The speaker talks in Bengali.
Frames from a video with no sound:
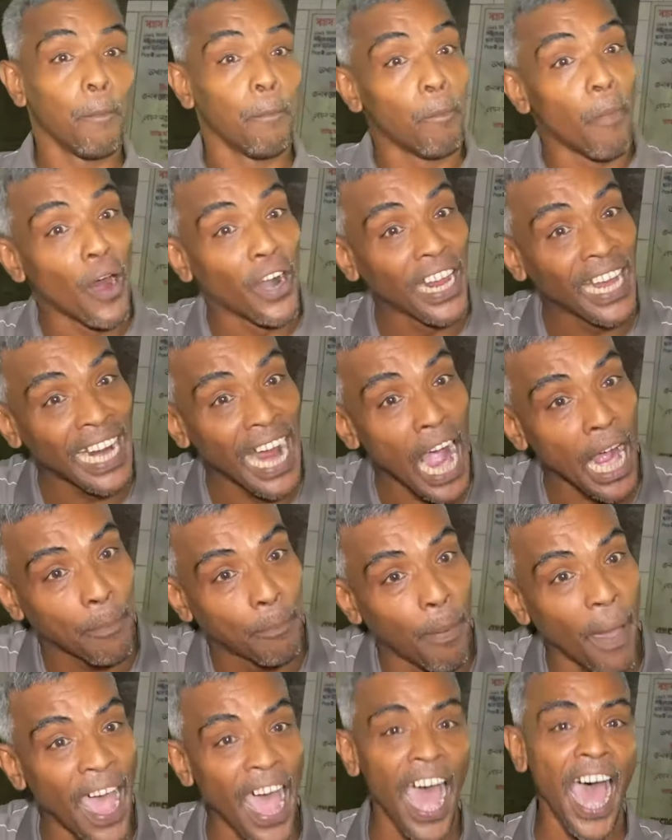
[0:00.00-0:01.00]
মনে
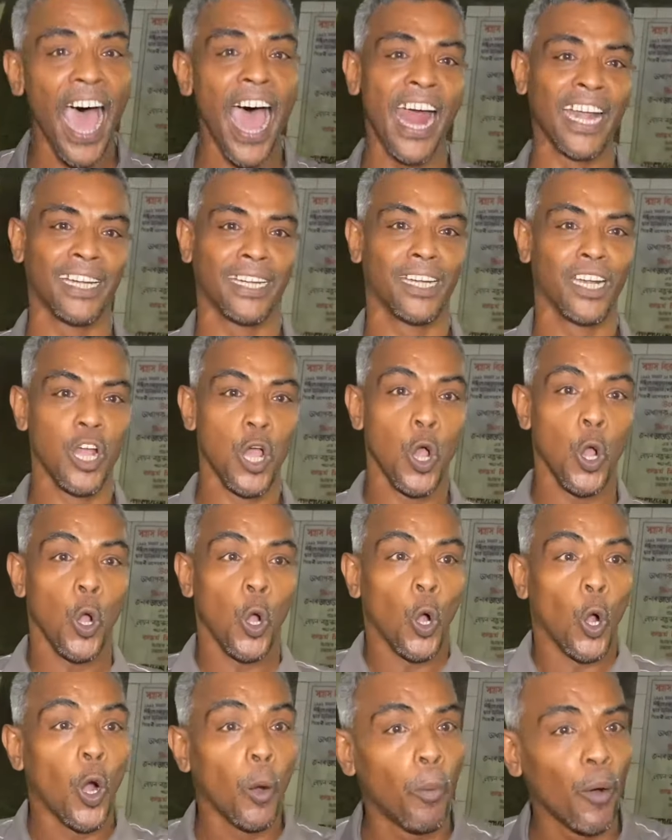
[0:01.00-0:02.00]
রাখবেন
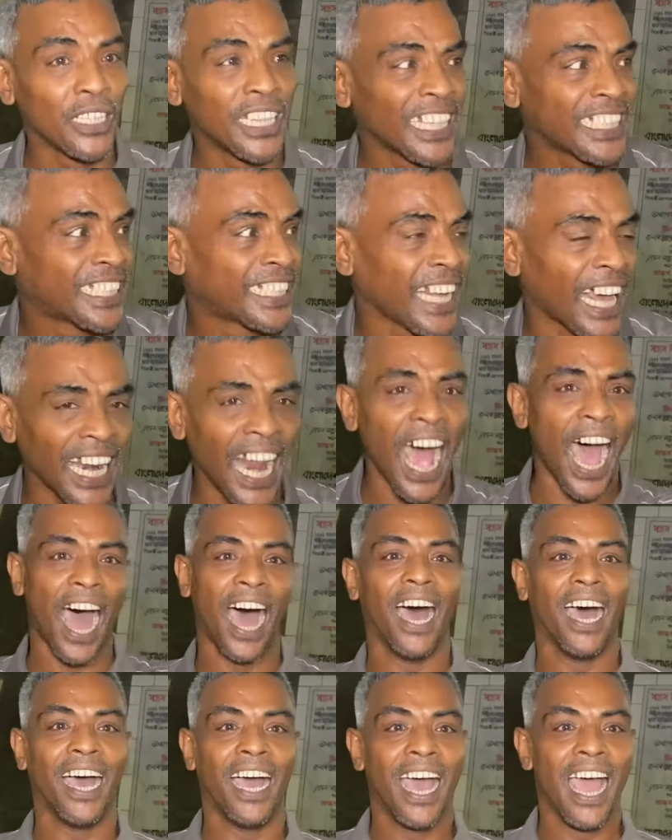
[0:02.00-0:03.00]
উপদেষ্টারা
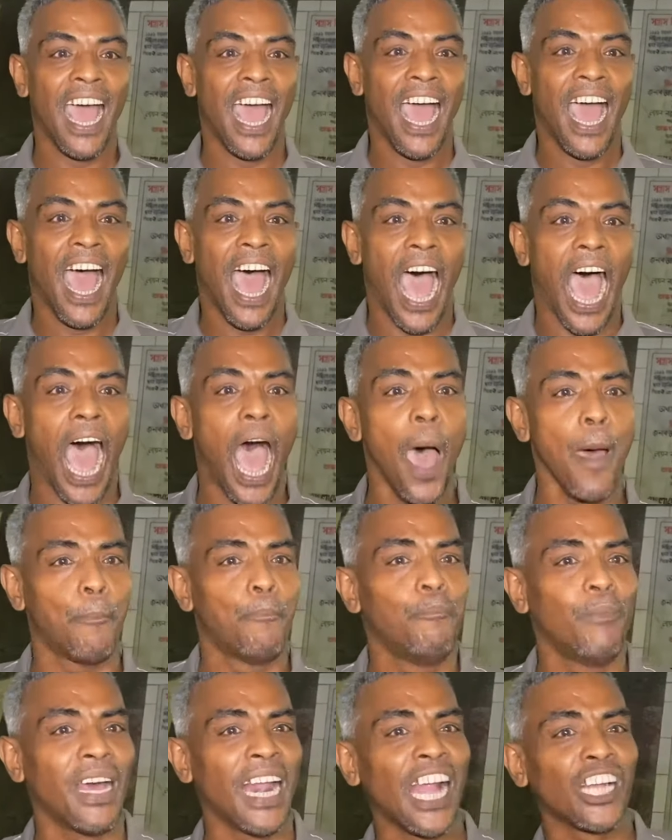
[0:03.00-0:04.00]

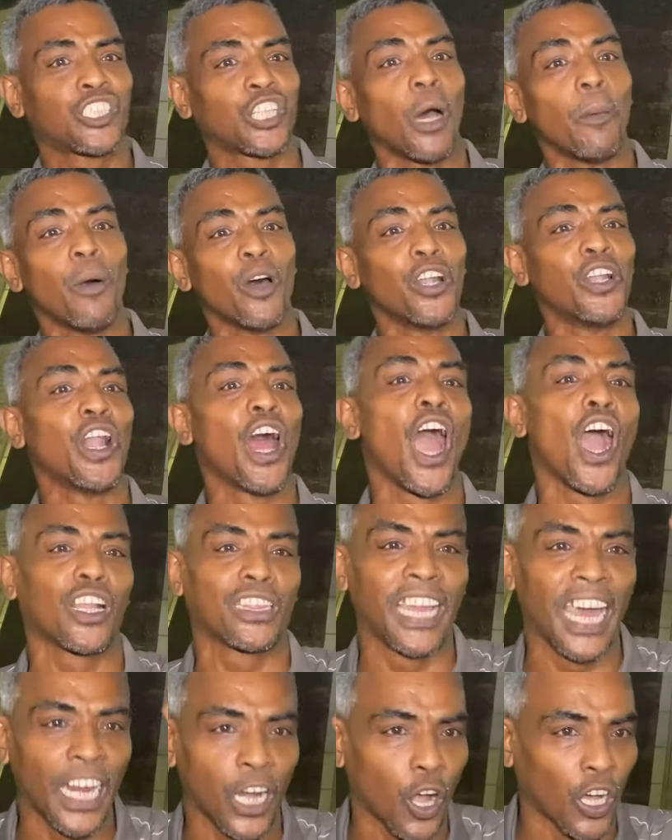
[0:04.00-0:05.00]
আপনারা
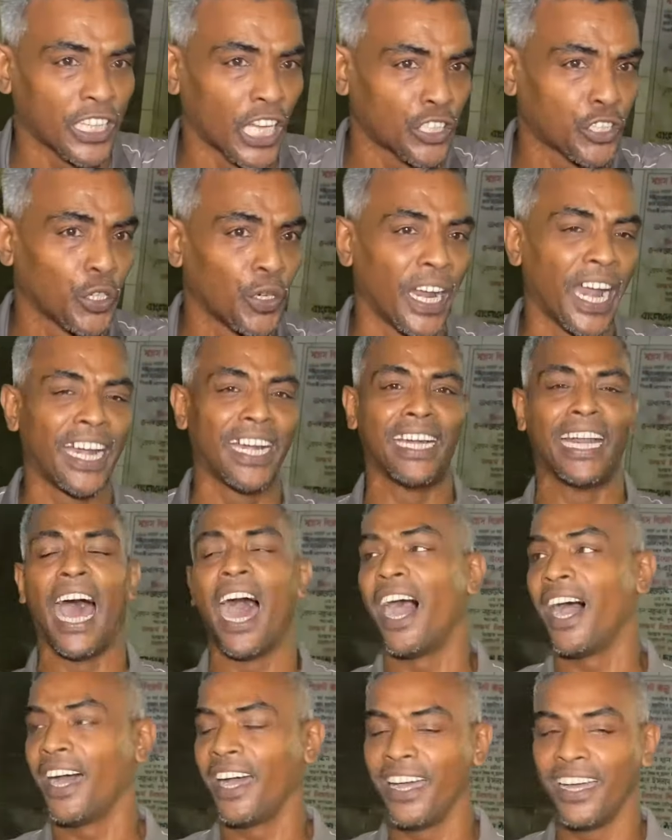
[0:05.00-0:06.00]
সমন্বয়কদের কথা শুনেন না
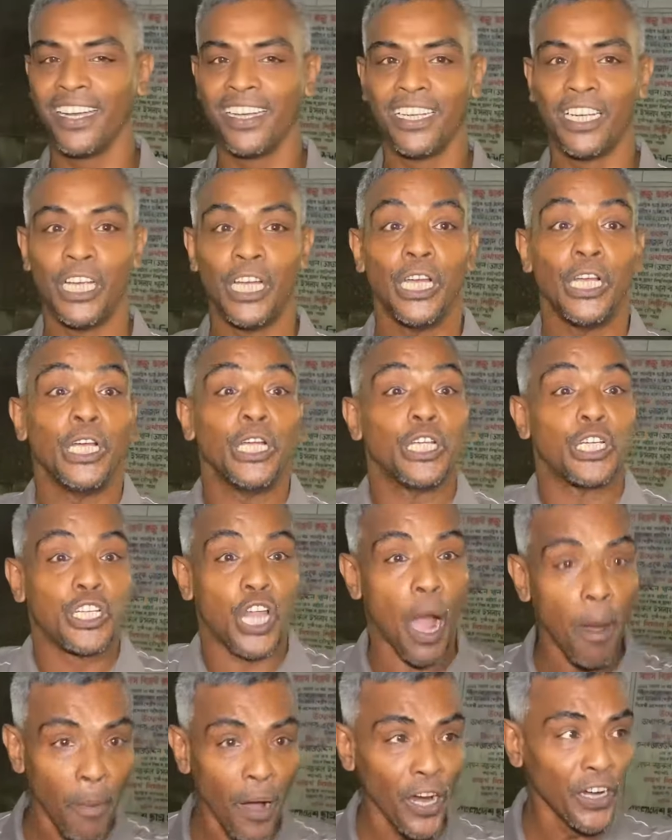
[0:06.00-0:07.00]

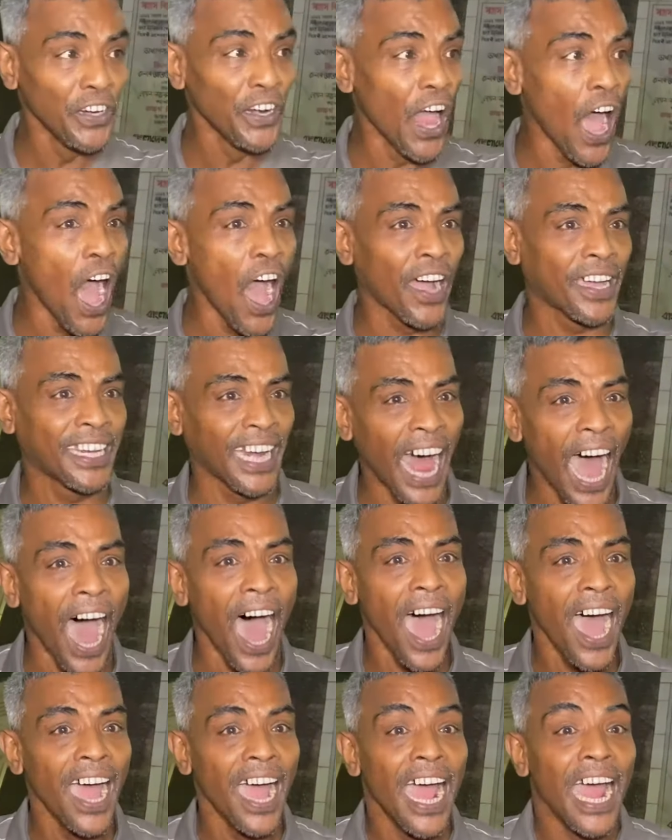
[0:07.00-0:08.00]
সমন্বয়করা
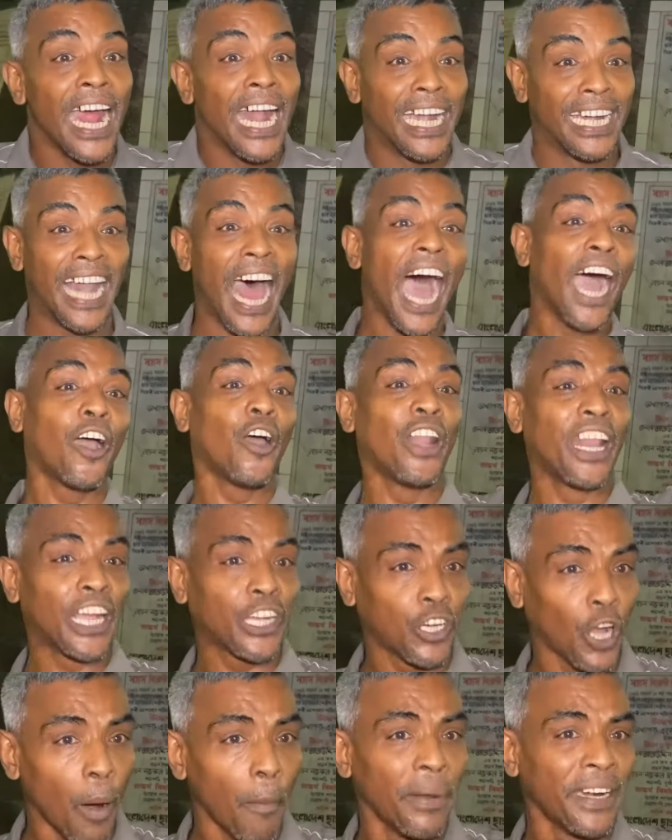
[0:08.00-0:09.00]
নাগরিক
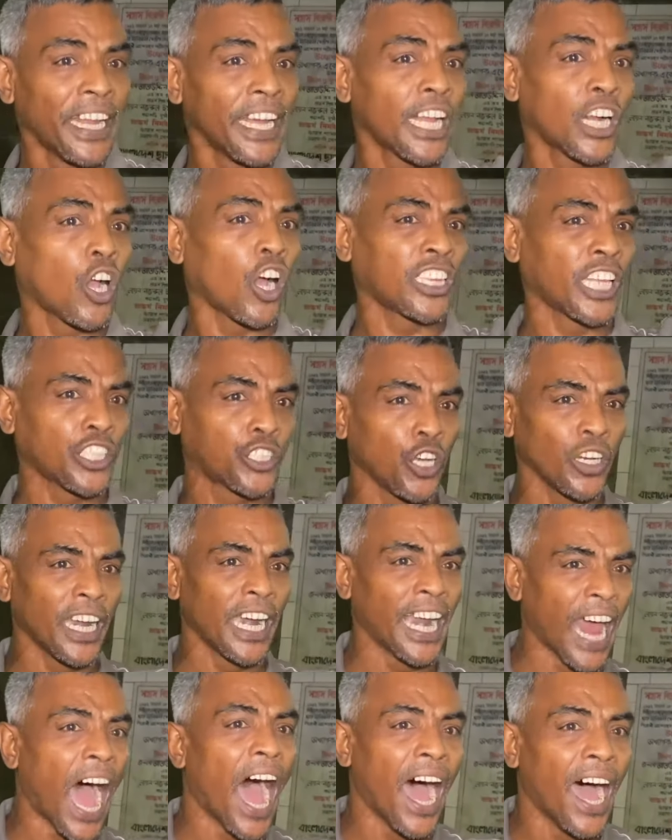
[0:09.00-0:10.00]
কমিটির কথা শুনে
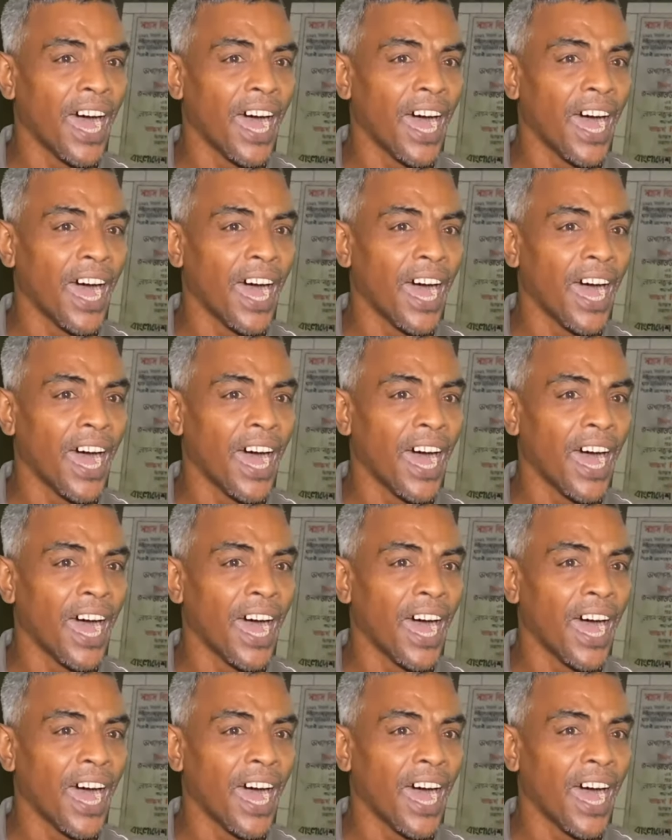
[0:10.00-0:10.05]
না